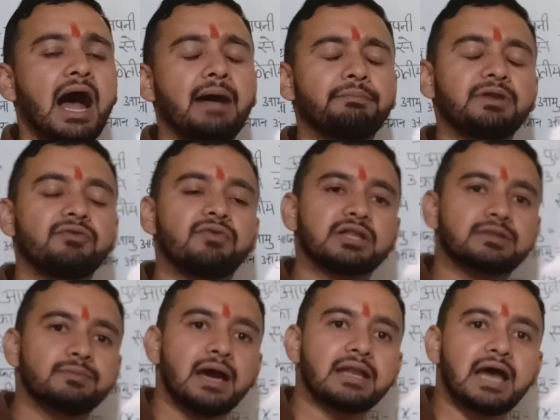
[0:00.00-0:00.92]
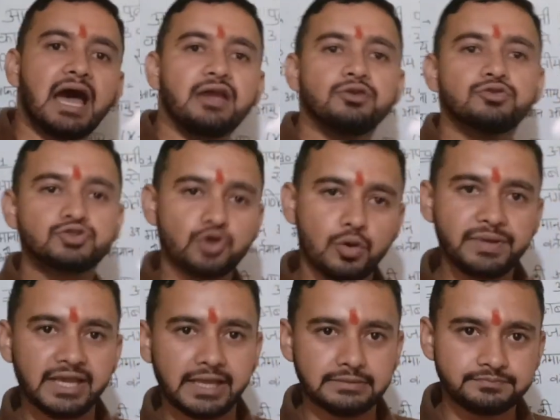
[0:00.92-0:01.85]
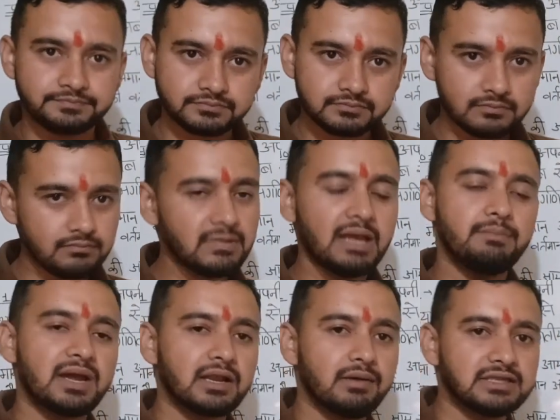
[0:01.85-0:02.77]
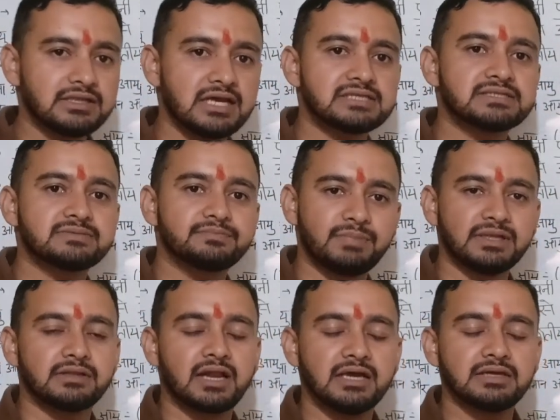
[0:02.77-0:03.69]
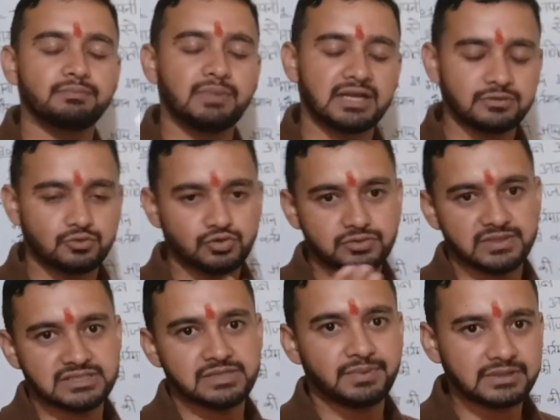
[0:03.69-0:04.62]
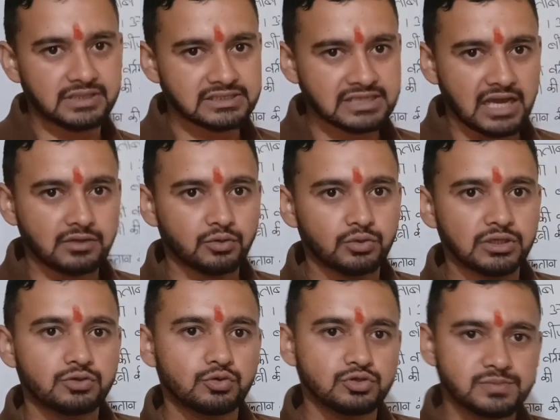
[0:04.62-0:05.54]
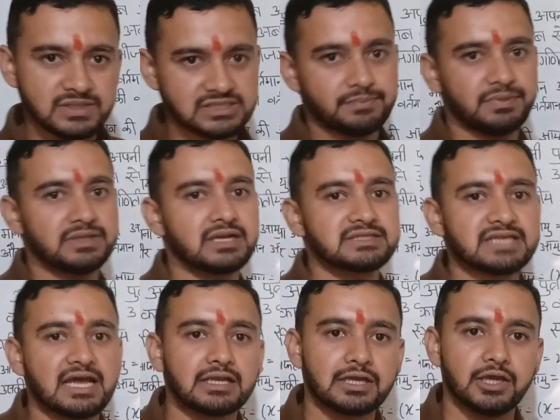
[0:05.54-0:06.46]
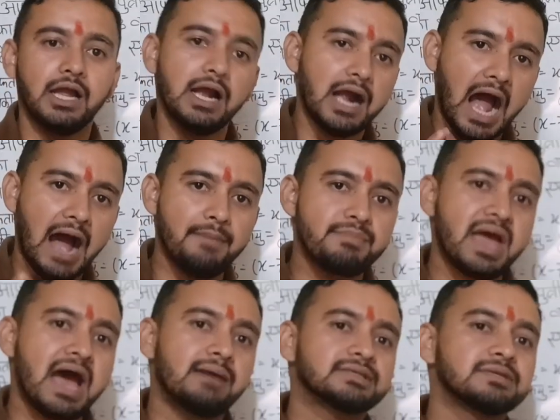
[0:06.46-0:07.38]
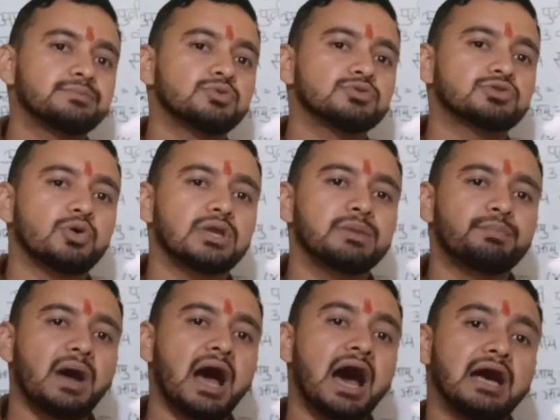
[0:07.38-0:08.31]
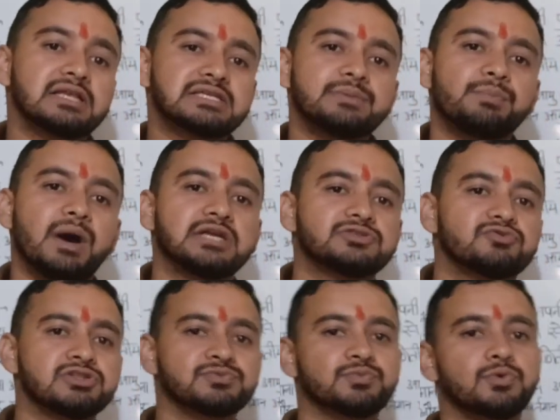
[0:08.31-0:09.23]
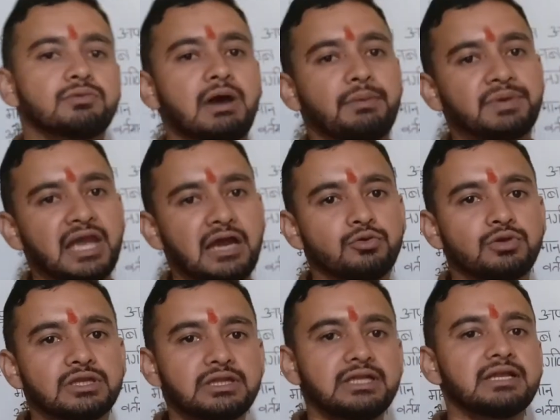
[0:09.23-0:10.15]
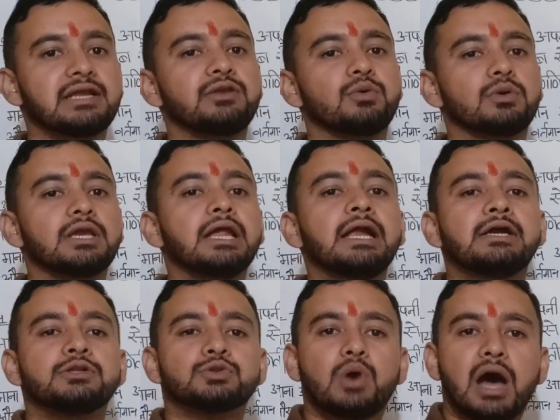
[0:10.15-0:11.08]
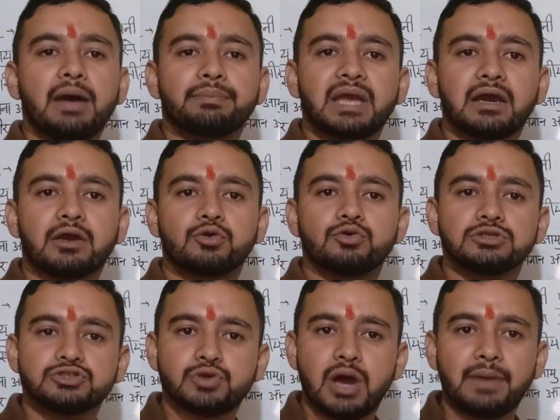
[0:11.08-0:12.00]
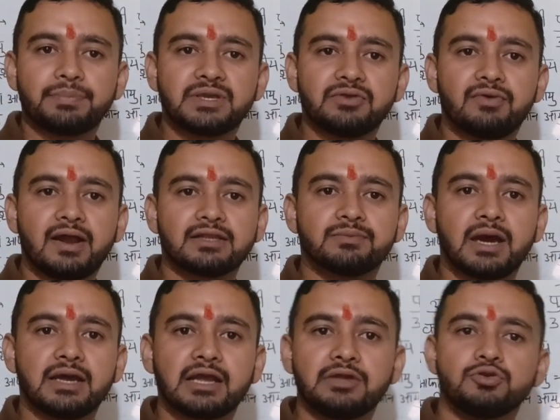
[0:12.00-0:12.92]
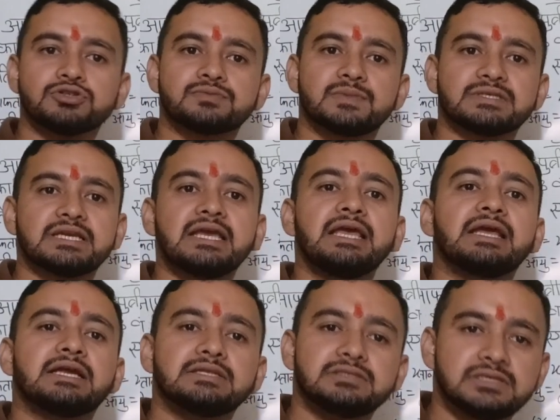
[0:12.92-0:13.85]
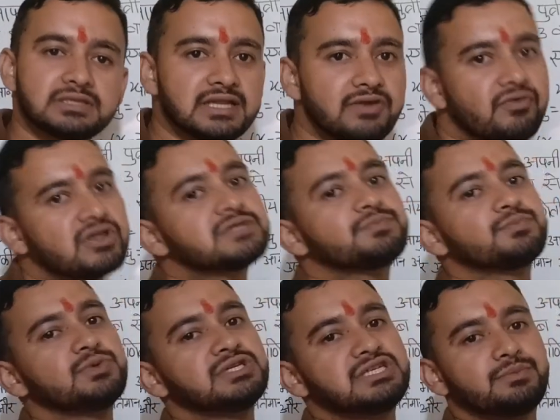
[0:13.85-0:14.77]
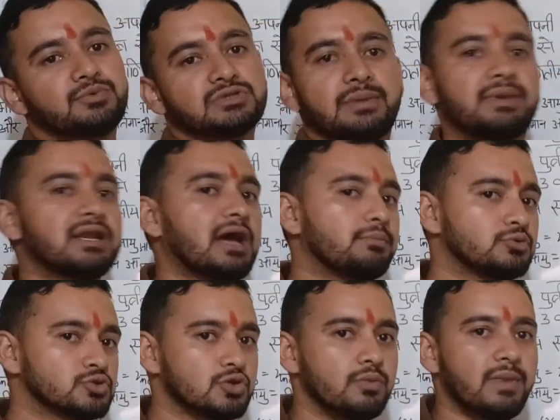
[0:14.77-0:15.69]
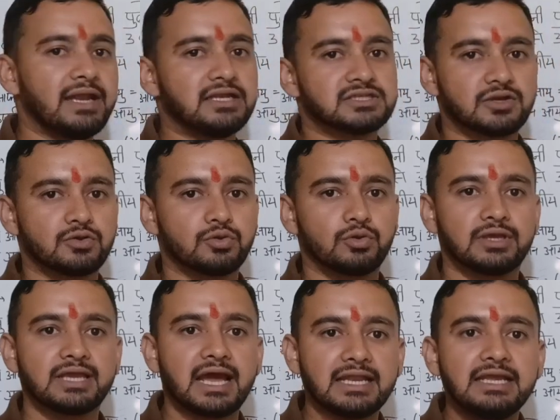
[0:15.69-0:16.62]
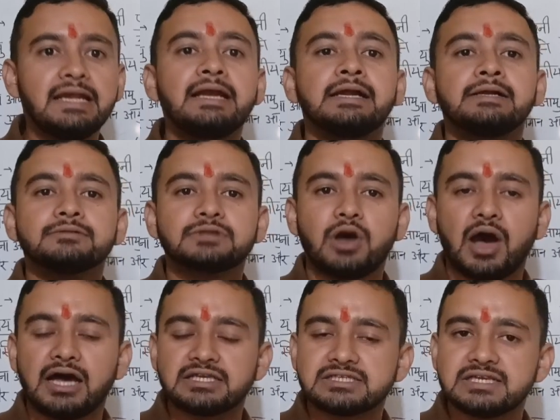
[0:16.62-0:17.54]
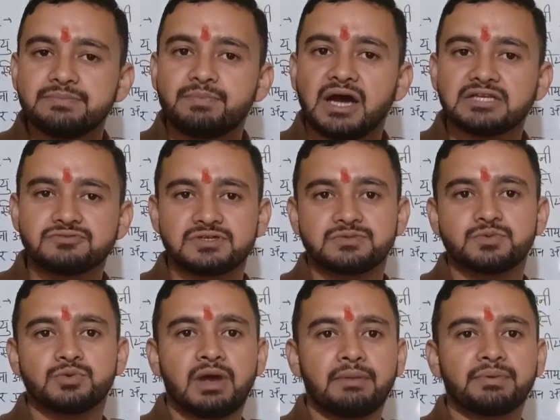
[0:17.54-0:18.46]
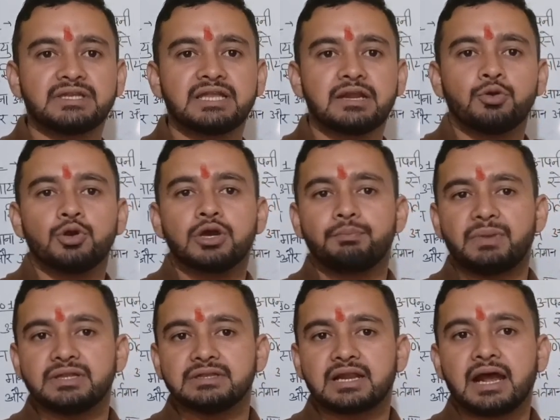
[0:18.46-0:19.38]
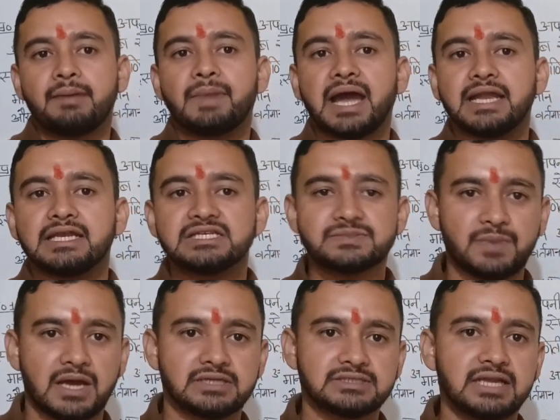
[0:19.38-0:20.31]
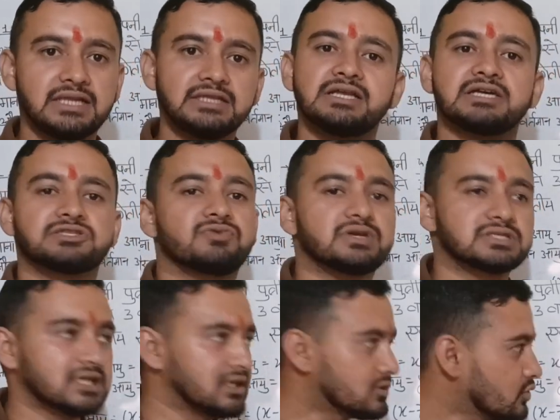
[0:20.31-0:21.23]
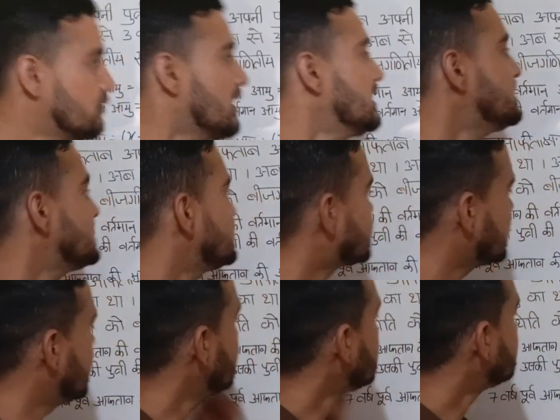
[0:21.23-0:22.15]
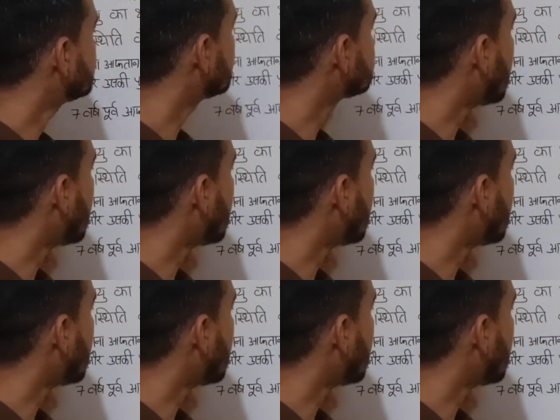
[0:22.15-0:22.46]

आपकी वर्तमान आयु जो भी है माना वहाँ दस पंद्रह माना कुछ बच्चे पंद्रह साल के होंगे तो कुछ बच्चे पंद्रह साल के अब मैं आपसे पूछता हूँ कि आज से पाँच वर्ष पूर्व आपकी आयु कितनी रही होगी तो आप क्या करोगे जो आपकी वर्तमान आयु उसमें से जितने वर्ष पीछे पूछा मैंने आप उसको माइनस कर दोगे यानी तो आज से पाँच वर्ष पूर्व आप कितने रहोगे पंद्रह माइनस पाँच यानी दस वर्ष के तो वही चीज़ें तो